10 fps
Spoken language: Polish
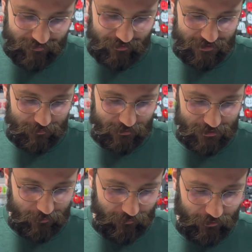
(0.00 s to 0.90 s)
więc
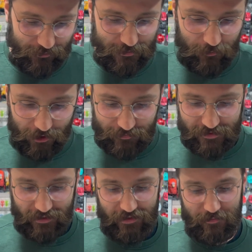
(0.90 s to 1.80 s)
podsumowując, moim
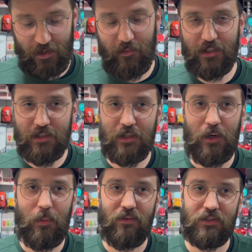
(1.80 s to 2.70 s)
zdaniem nie ma się
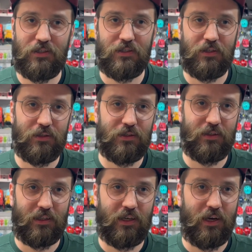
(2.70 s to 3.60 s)
czego obawiać, jeżeli chodzi o
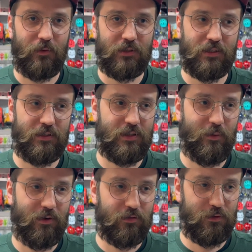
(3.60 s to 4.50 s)
takie hamulce. To jest
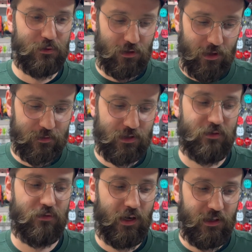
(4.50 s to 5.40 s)
naprawdę dużo
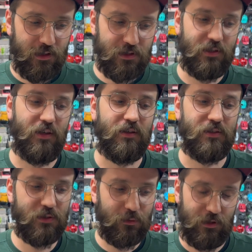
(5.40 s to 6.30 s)
lepsze, fajniejsze,
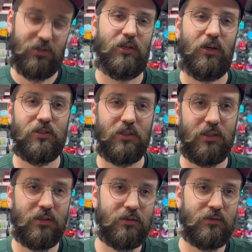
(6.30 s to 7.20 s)
skuteczniejsze.
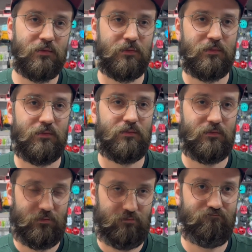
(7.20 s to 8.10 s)
Tak, no
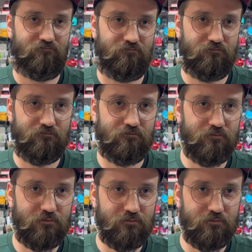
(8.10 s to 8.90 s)
nie ma się, oczywiście